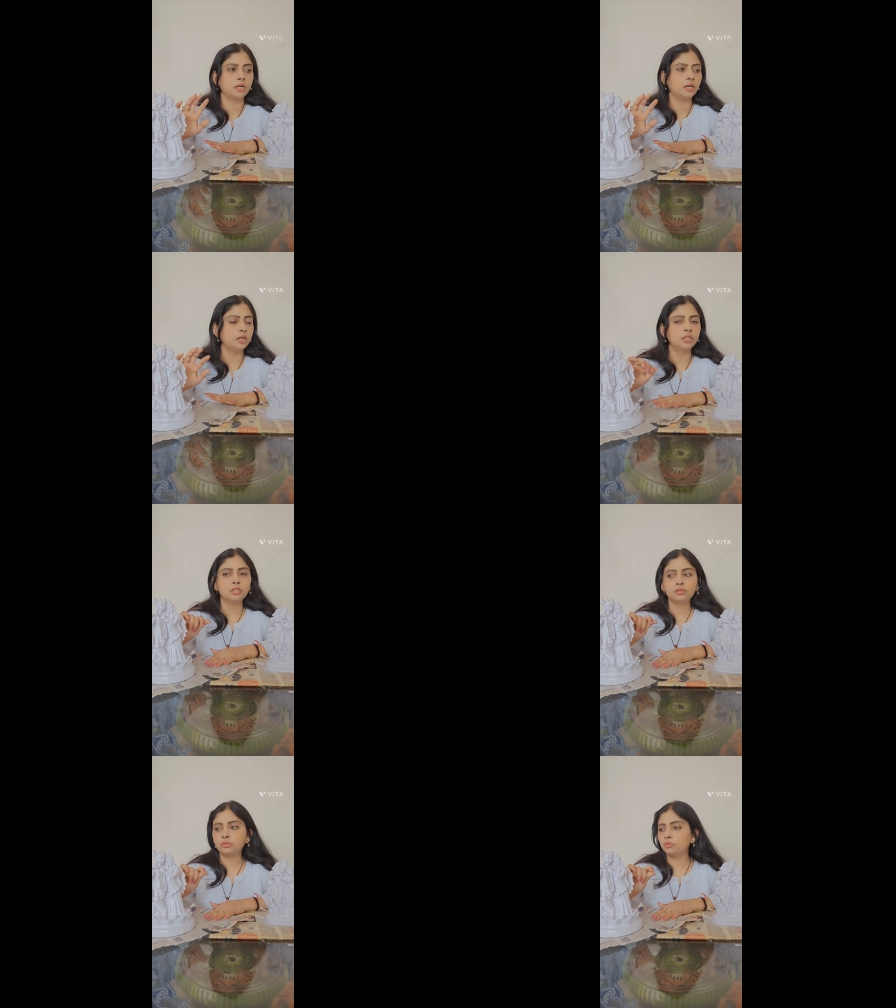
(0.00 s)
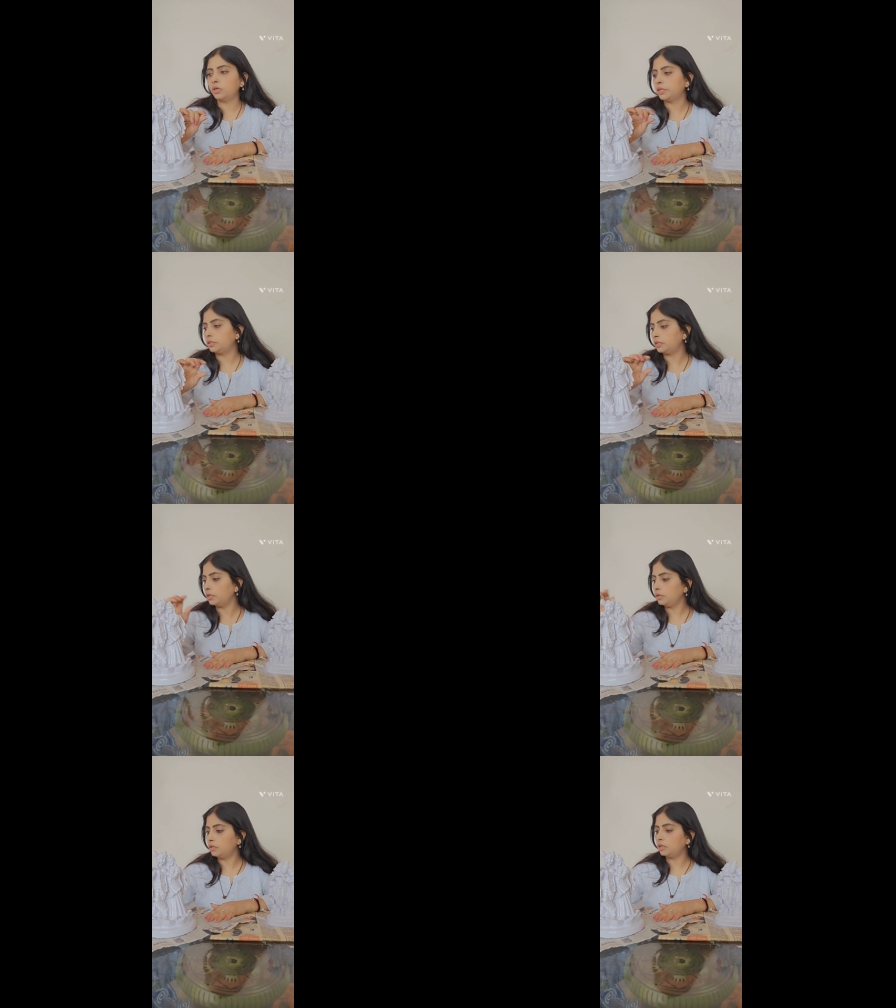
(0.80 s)
करेंगे तो आई
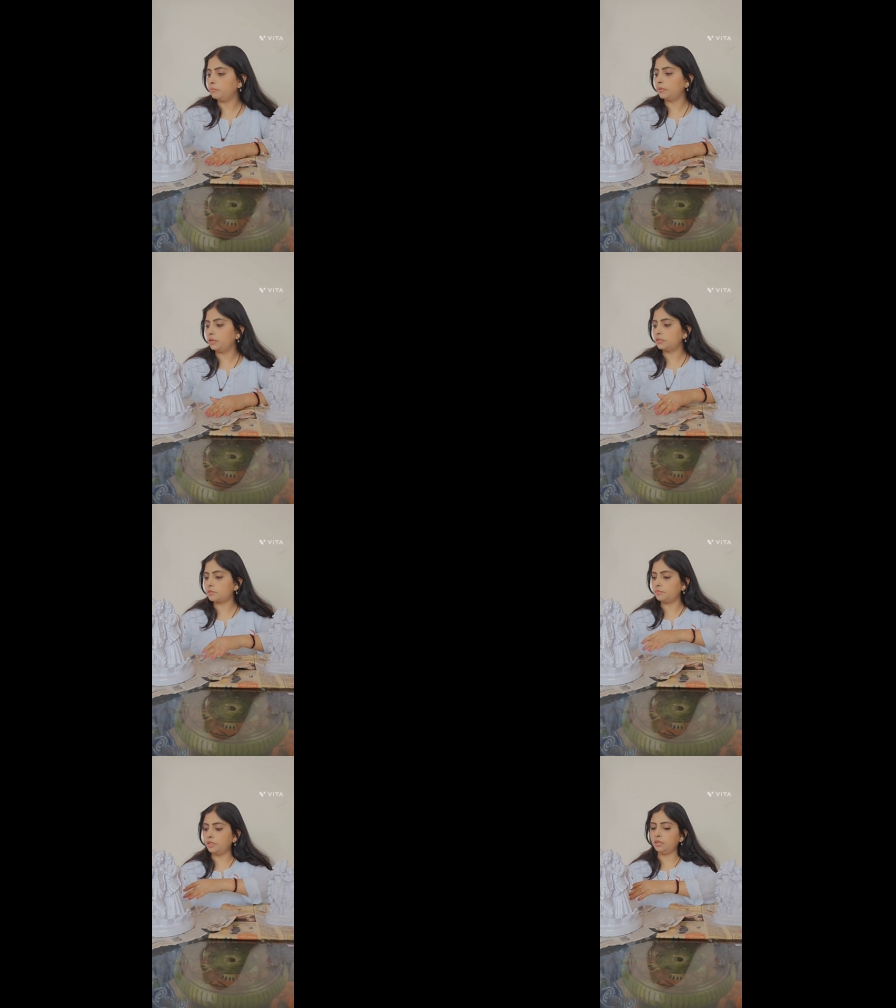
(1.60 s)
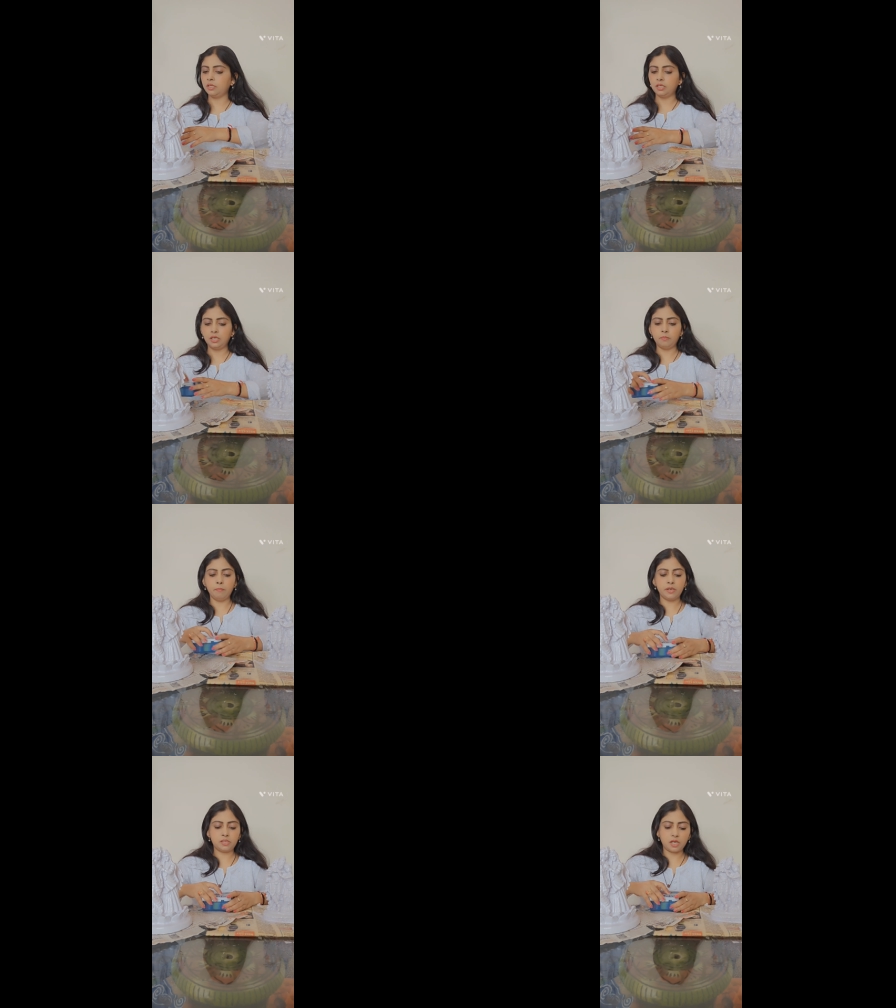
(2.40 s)
थिंक कि मैं इसमें
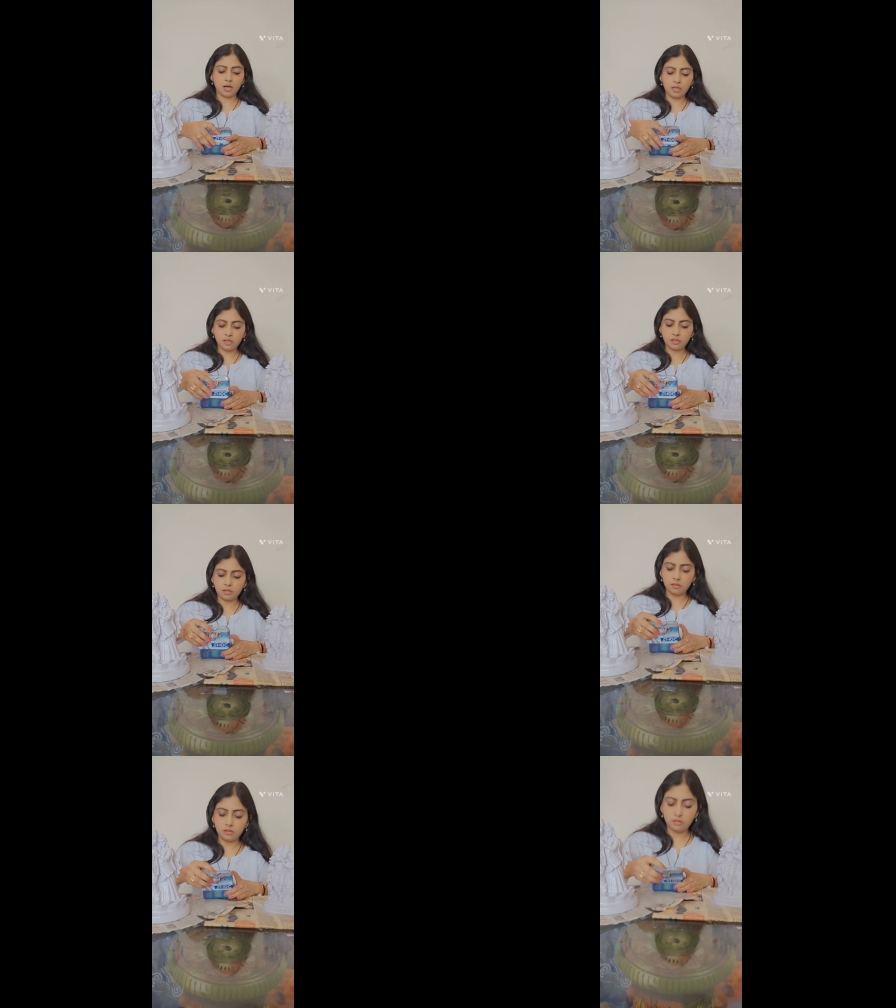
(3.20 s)
मेटालिक